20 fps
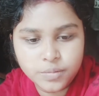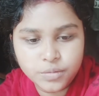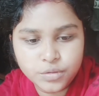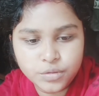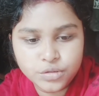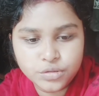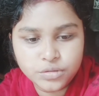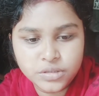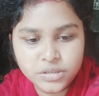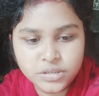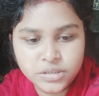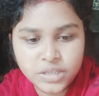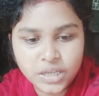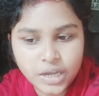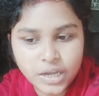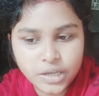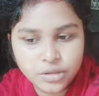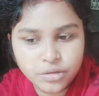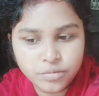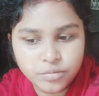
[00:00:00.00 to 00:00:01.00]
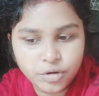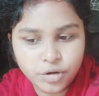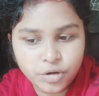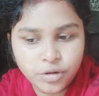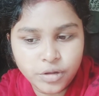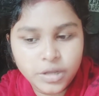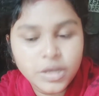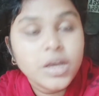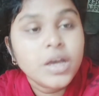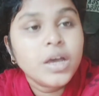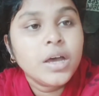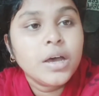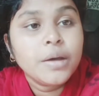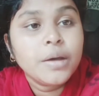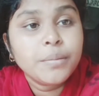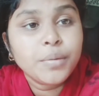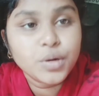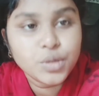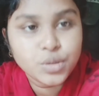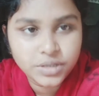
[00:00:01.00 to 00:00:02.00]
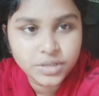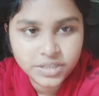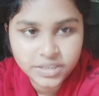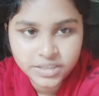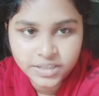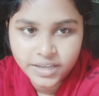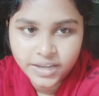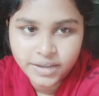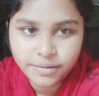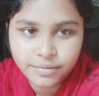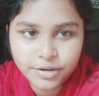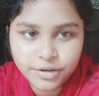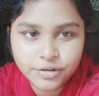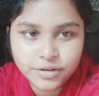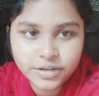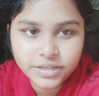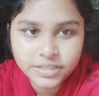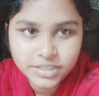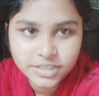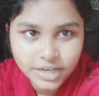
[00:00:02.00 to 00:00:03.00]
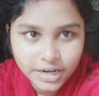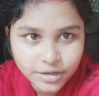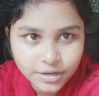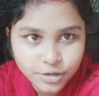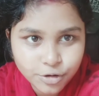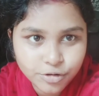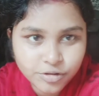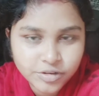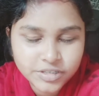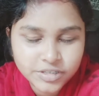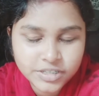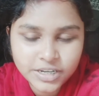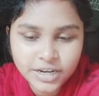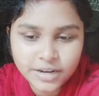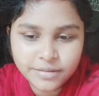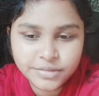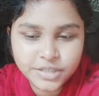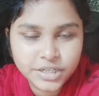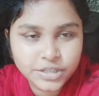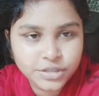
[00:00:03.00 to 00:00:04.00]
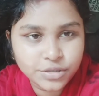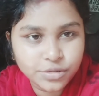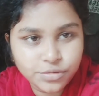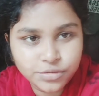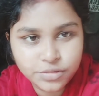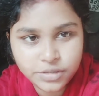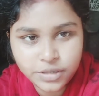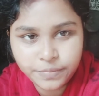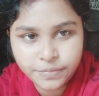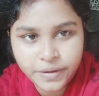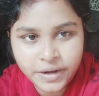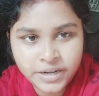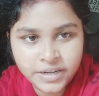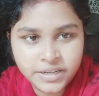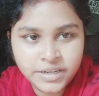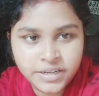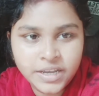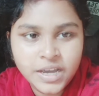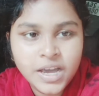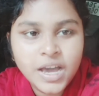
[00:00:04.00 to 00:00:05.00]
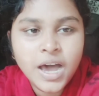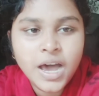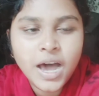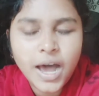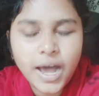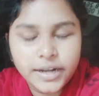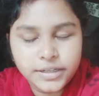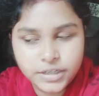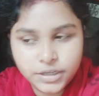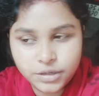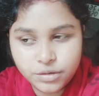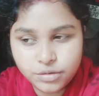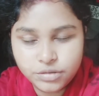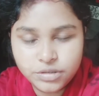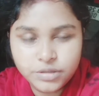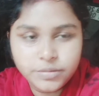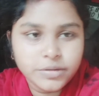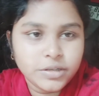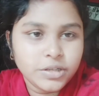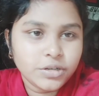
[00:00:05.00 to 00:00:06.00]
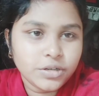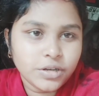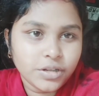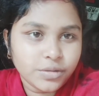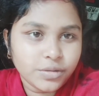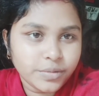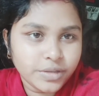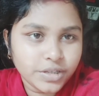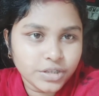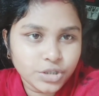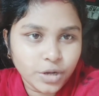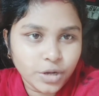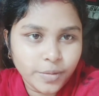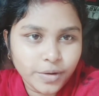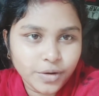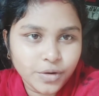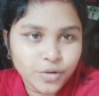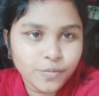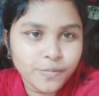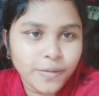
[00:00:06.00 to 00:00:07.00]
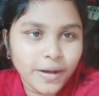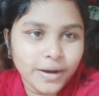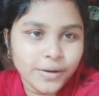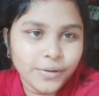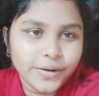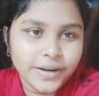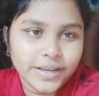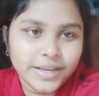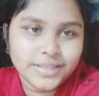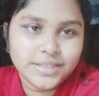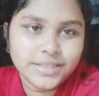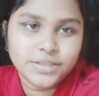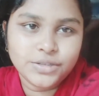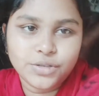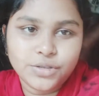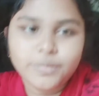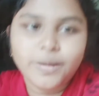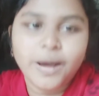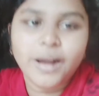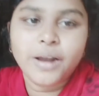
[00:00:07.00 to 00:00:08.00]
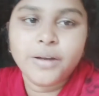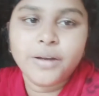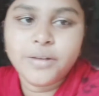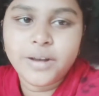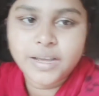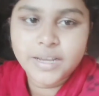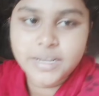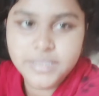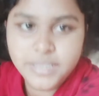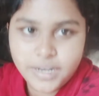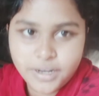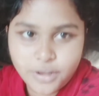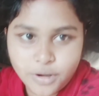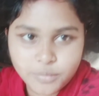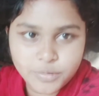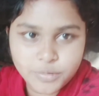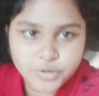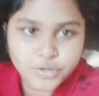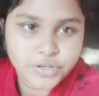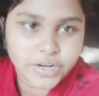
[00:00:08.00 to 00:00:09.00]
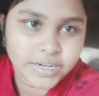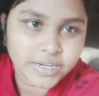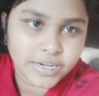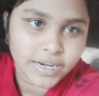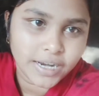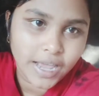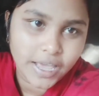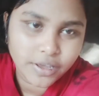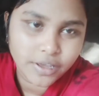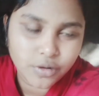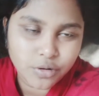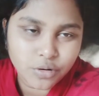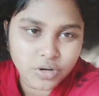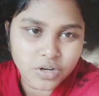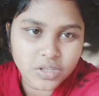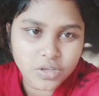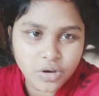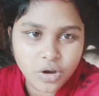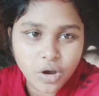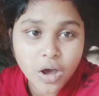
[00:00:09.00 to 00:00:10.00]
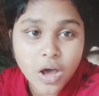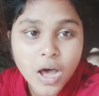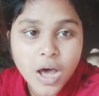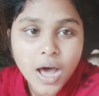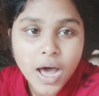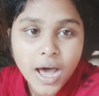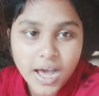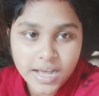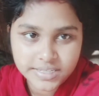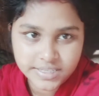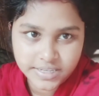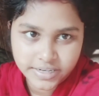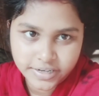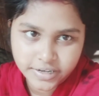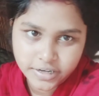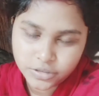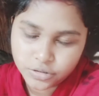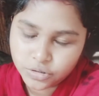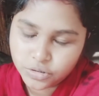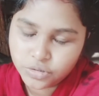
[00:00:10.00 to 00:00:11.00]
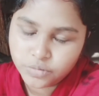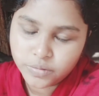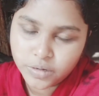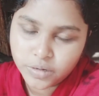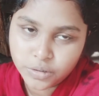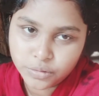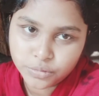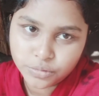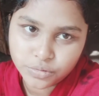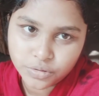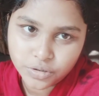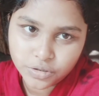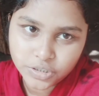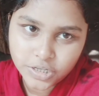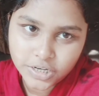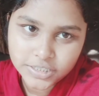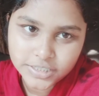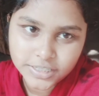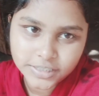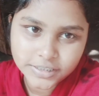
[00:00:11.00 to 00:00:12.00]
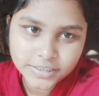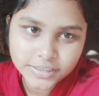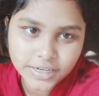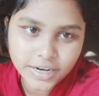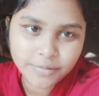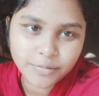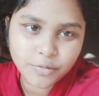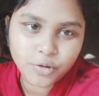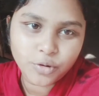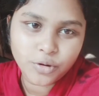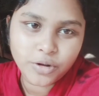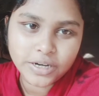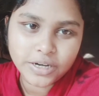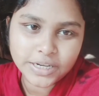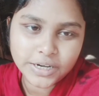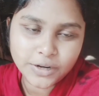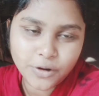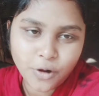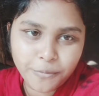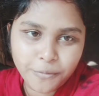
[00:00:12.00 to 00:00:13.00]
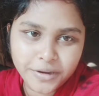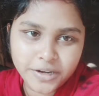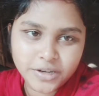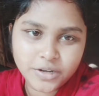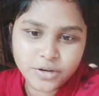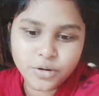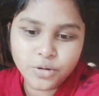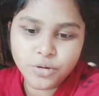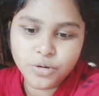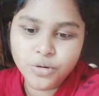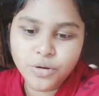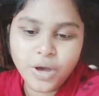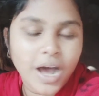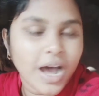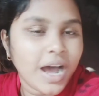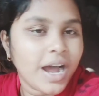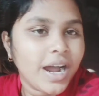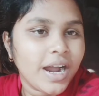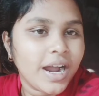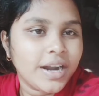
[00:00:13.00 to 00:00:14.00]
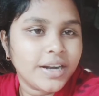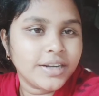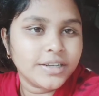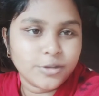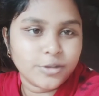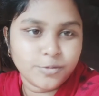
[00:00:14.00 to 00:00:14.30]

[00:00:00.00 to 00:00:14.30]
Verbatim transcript: পরশু দিন থেকেই তো মনে হয় পরশু দিন থেকে ভিডিওটা স্টার্ট করেছিলাম শেষ করতে পারিনি আশা করছি ভিডিওটা তোমাদের সবার খুব ভালো লেগেছে যদি ভালো লাগে তাহলে অবশ্যই একটা লাইক করে দিও আর চ্যানেলে যদি তোমরা নতুন হও তাহলে সাবস্ক্রাইব করো একটা কমেন্ট করো আর